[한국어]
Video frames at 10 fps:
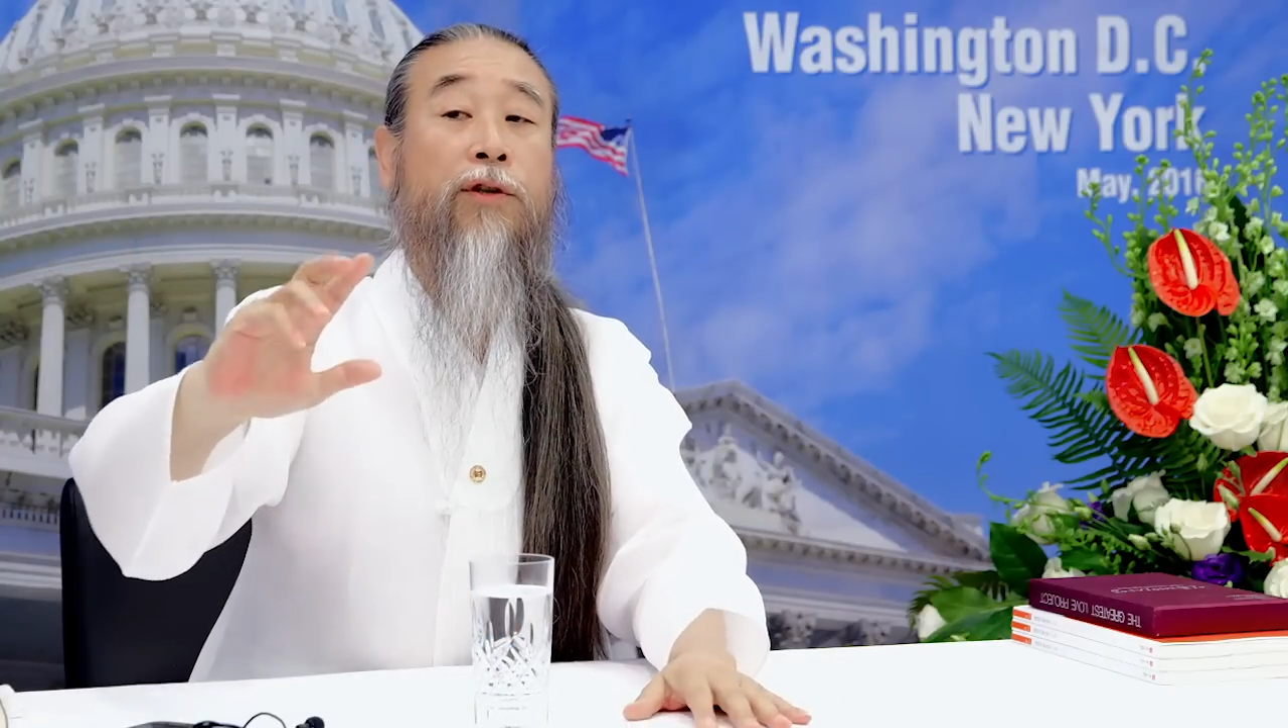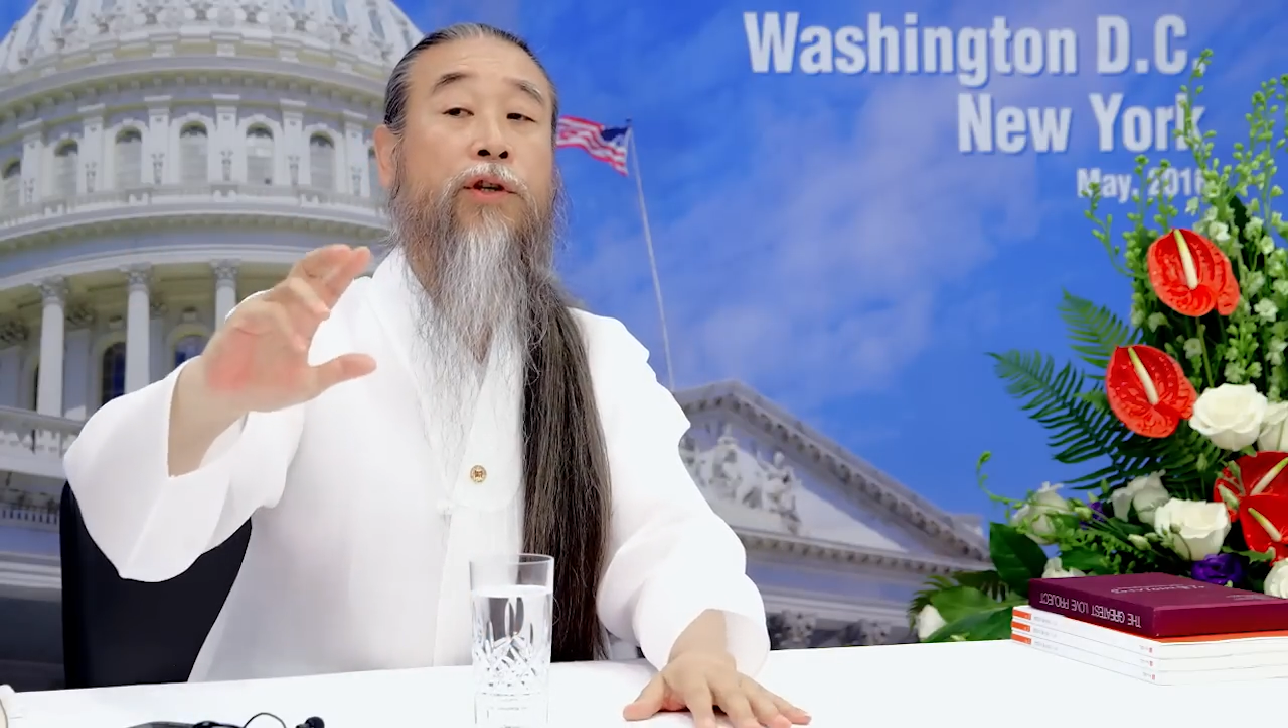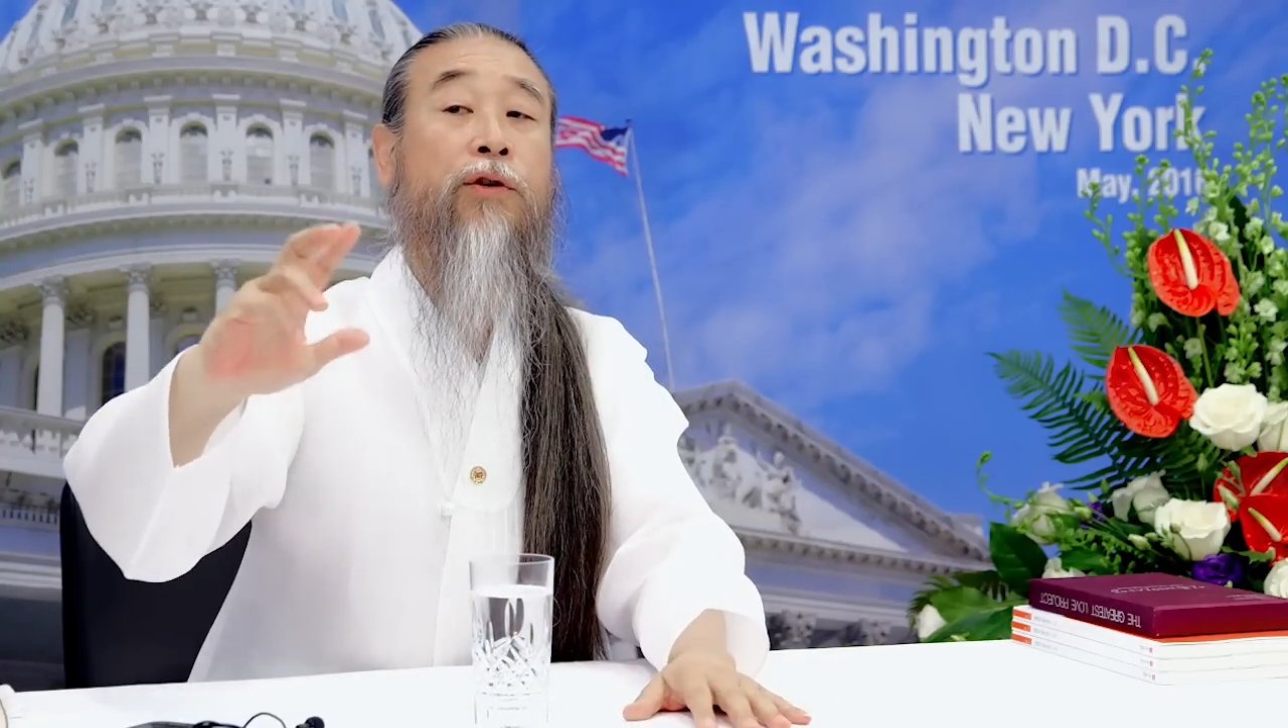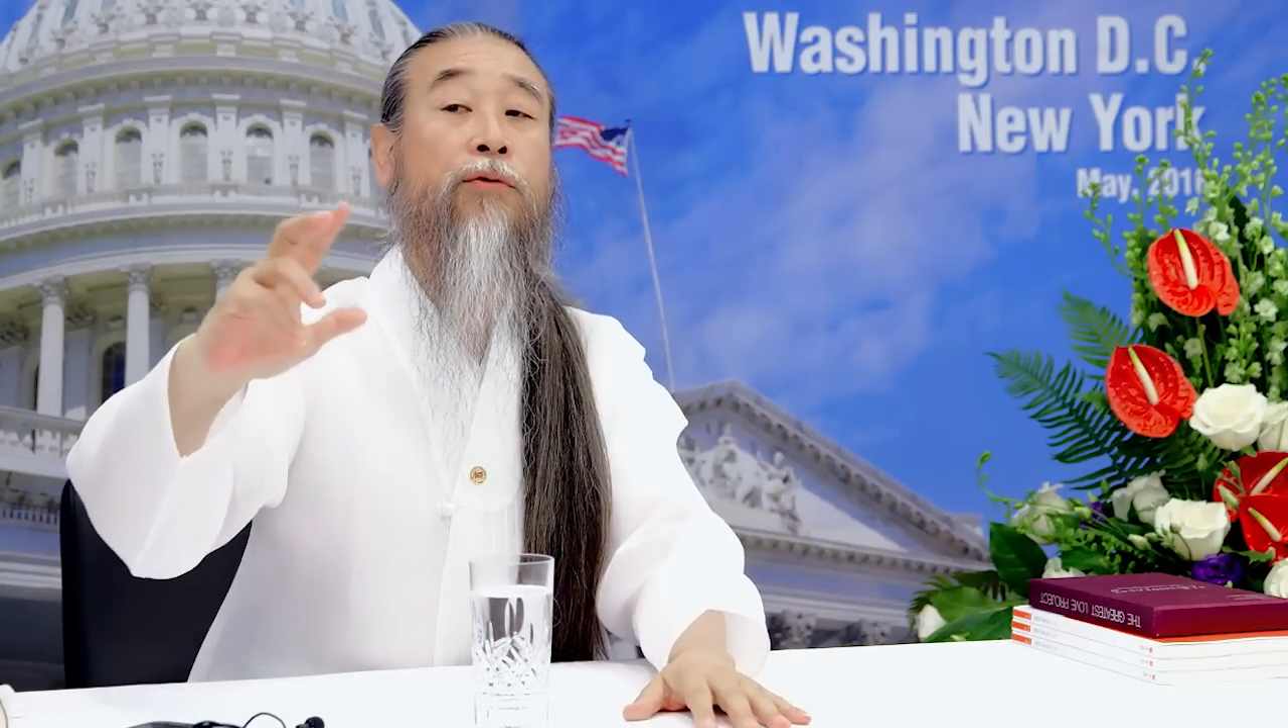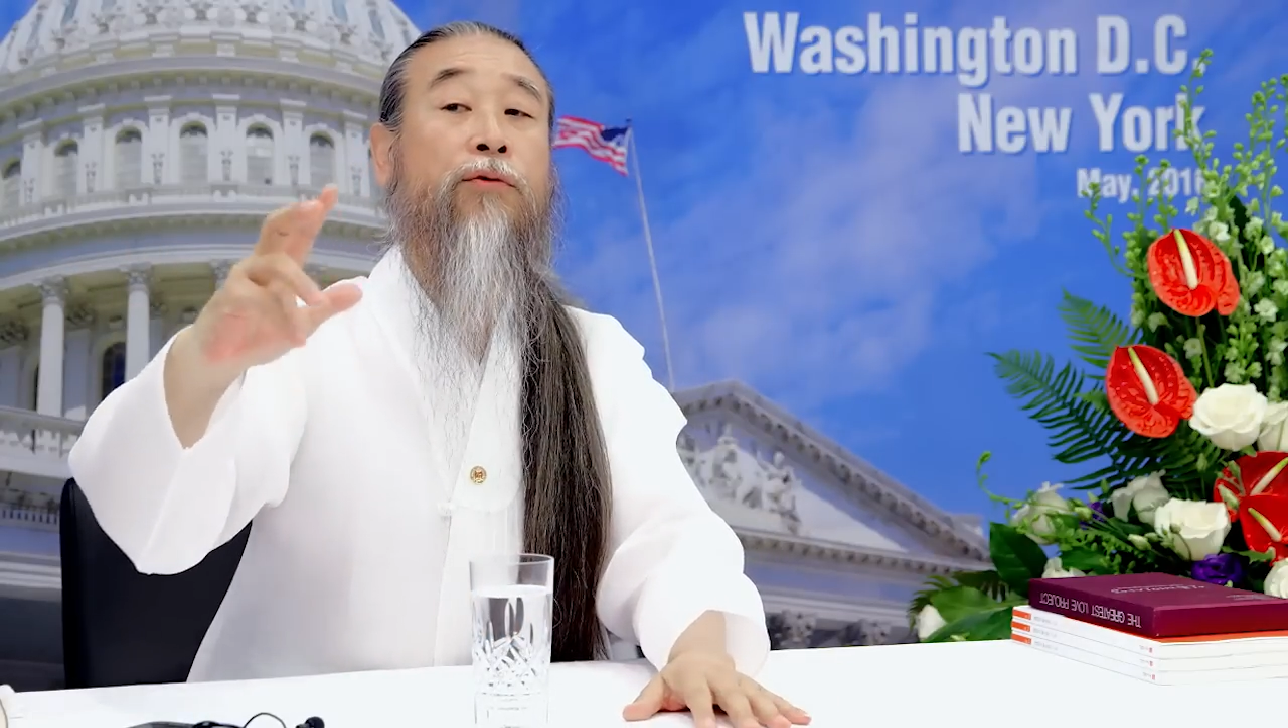
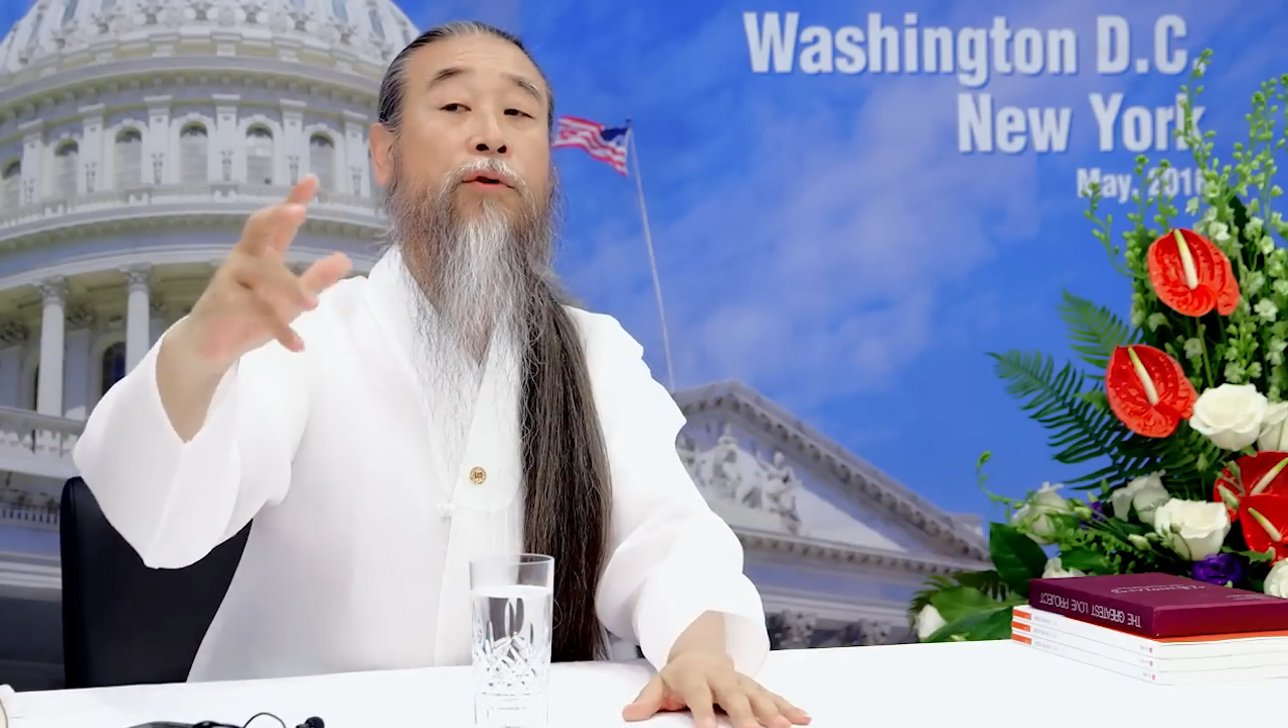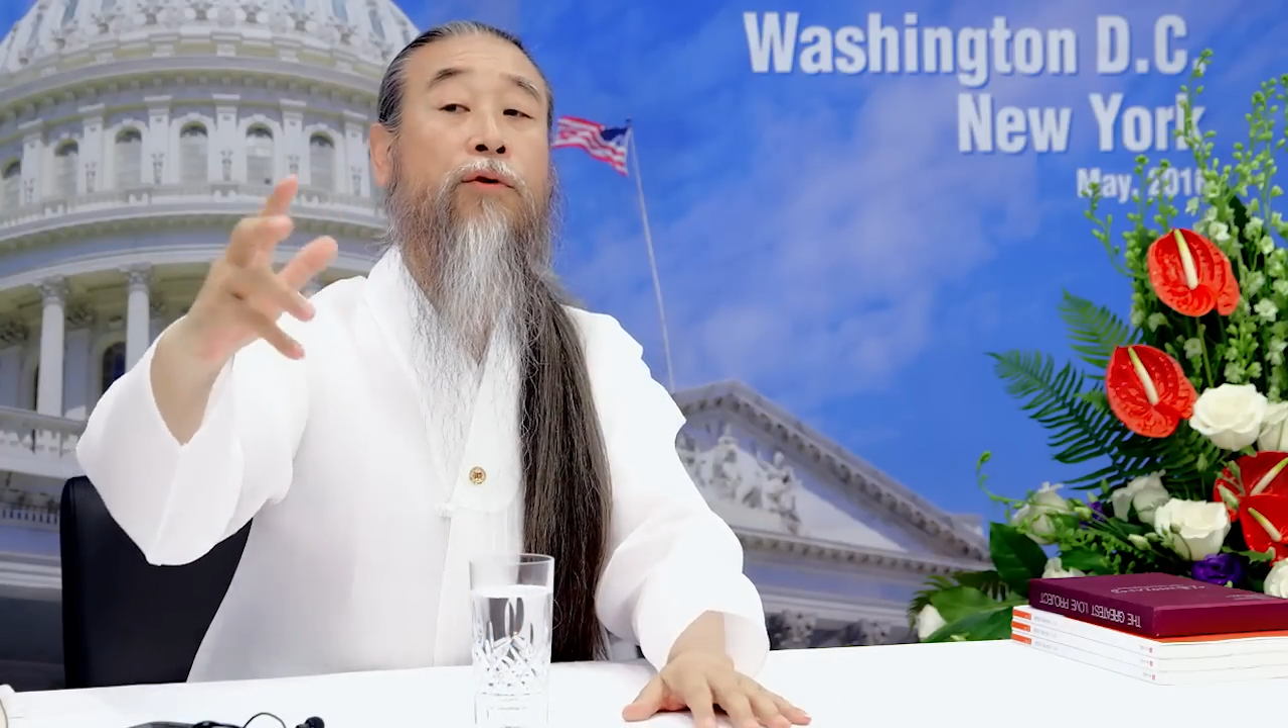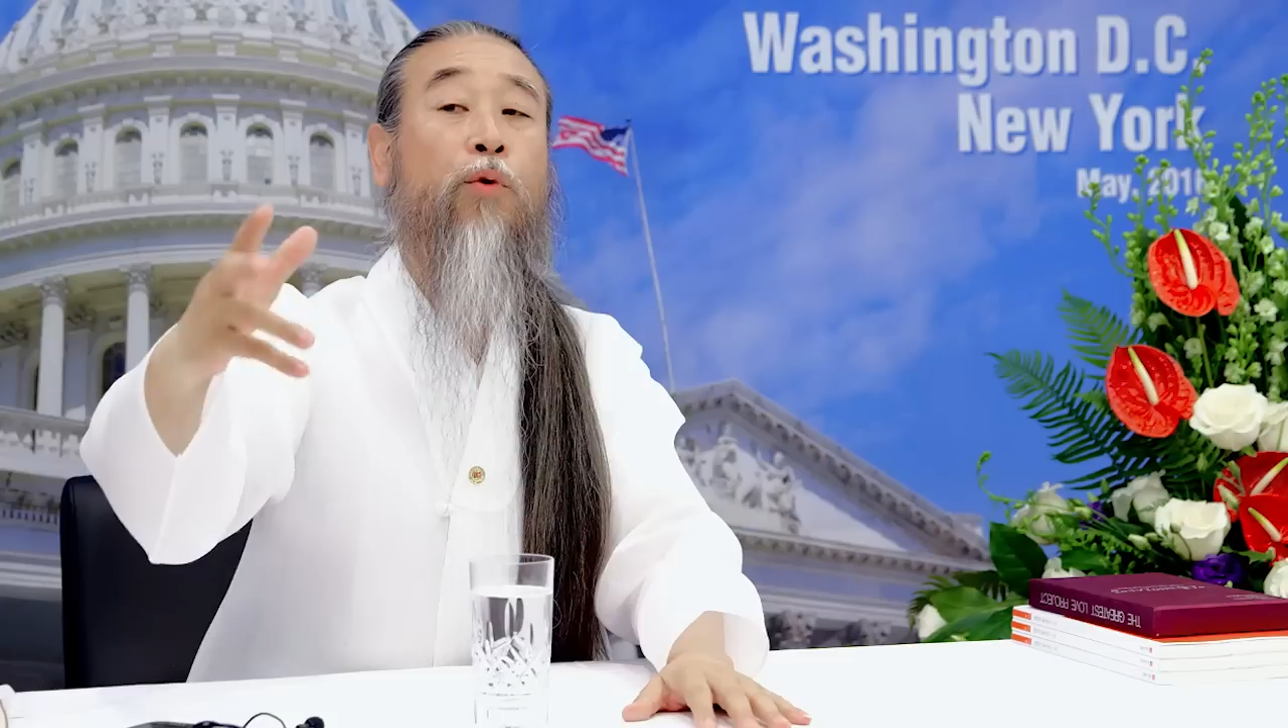기운을